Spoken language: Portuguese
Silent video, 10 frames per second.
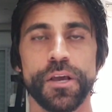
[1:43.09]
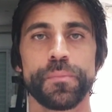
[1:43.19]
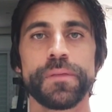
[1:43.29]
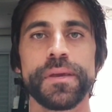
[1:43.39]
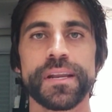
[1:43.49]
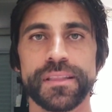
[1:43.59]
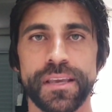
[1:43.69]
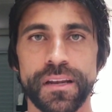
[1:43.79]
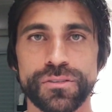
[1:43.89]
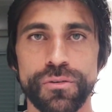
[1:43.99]
Primeira
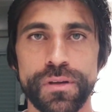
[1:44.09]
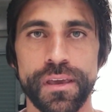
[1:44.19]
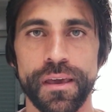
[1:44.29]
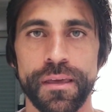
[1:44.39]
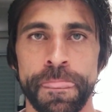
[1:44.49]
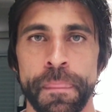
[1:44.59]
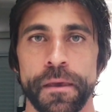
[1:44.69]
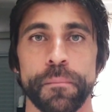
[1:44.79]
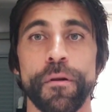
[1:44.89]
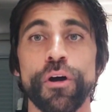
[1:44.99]
delas, qual que é?
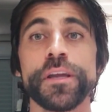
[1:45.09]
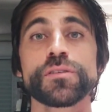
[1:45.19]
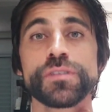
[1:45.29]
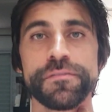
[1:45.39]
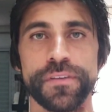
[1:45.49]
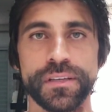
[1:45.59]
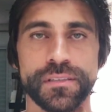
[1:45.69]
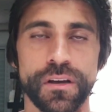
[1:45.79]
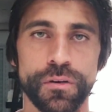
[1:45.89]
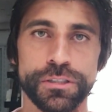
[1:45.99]
Maior risco de
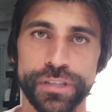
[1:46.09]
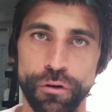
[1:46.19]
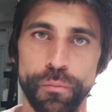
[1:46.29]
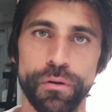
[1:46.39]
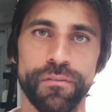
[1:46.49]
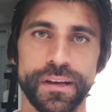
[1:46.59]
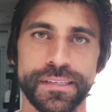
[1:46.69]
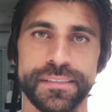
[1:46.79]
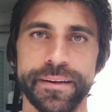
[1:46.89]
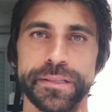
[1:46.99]
infecção, isso já é comprovado
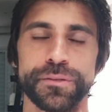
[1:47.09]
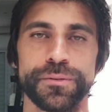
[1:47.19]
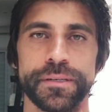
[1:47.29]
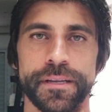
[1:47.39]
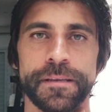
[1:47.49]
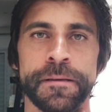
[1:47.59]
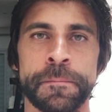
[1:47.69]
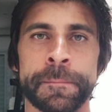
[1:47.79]
na literatura, né?